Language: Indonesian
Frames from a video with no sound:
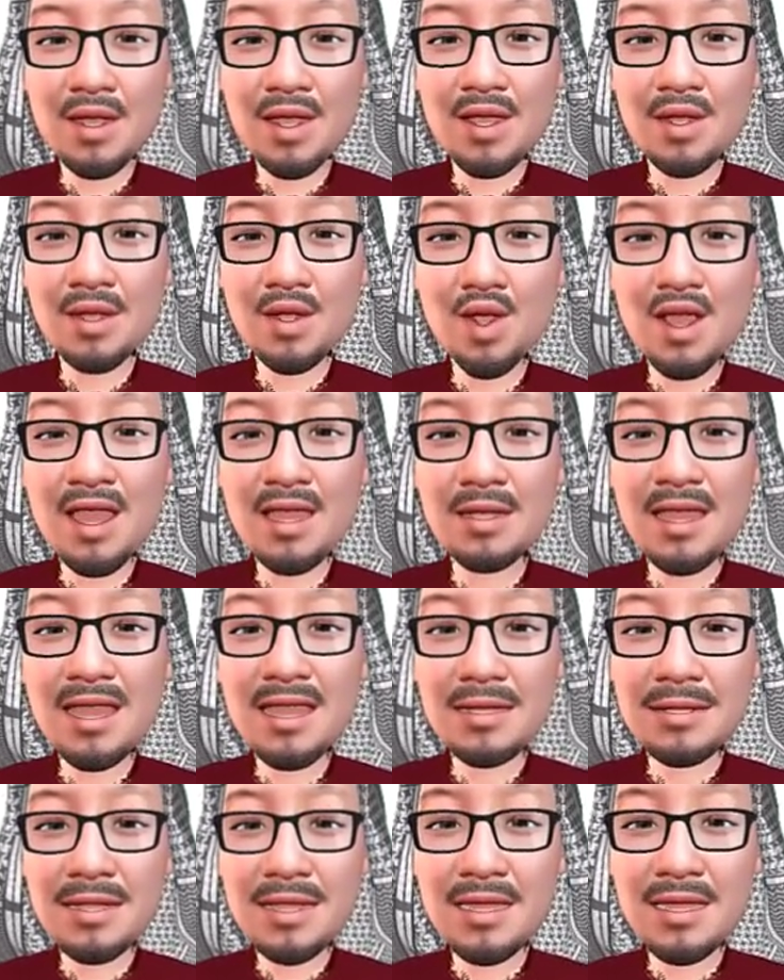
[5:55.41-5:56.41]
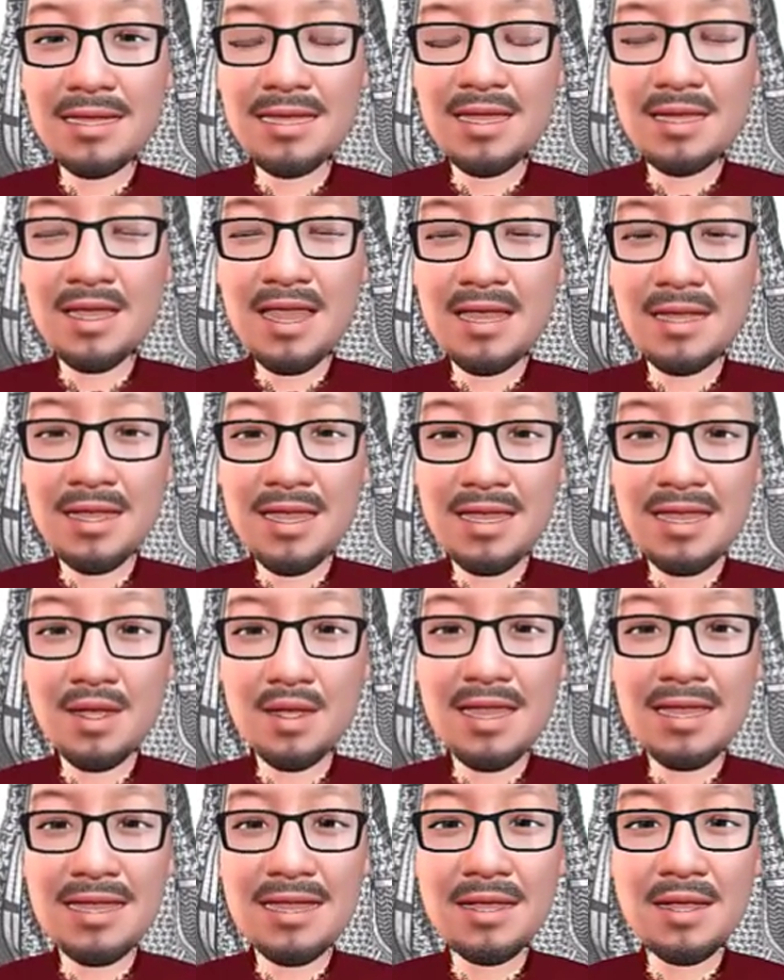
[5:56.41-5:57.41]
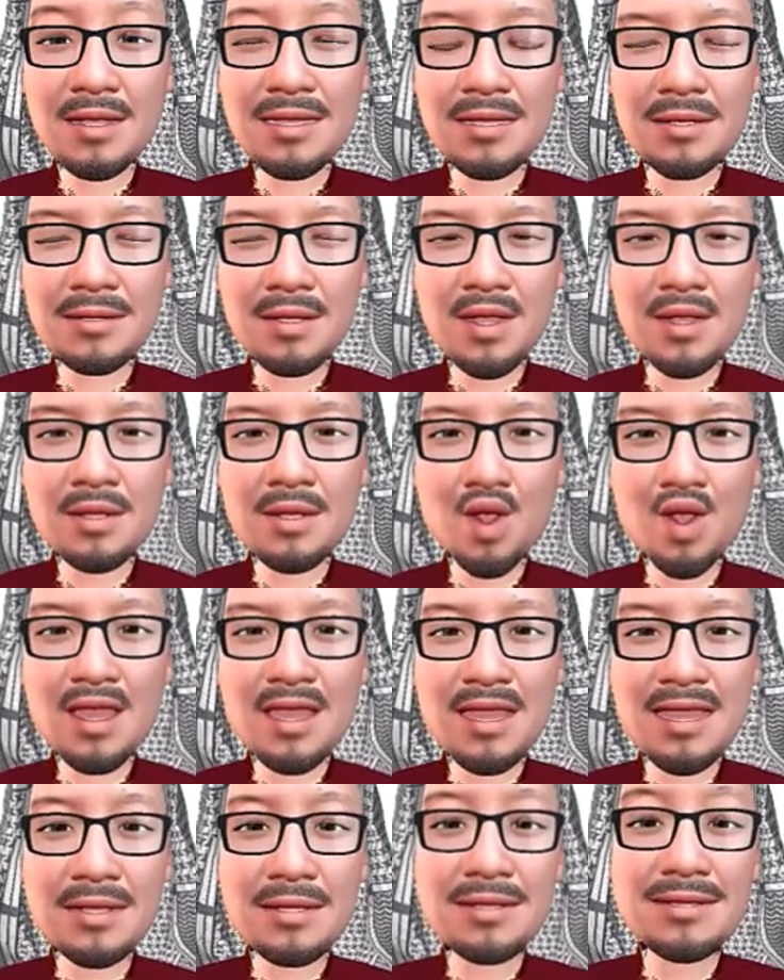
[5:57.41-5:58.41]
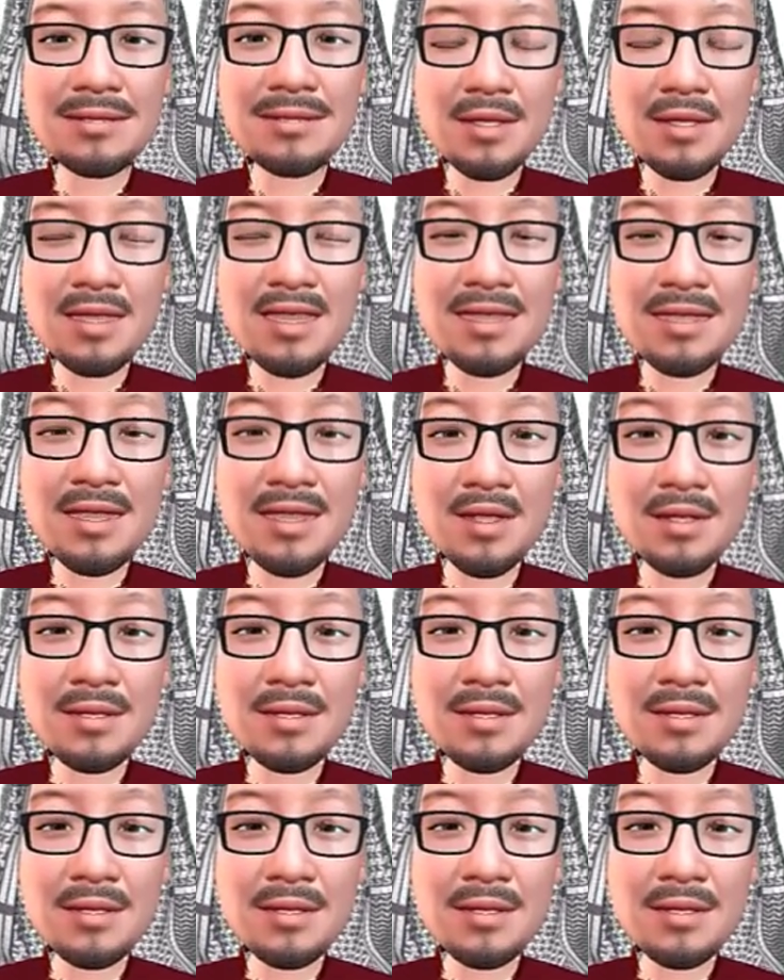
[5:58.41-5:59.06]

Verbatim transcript: perempuan maka sifatnya juga harus perempuan seperti itu.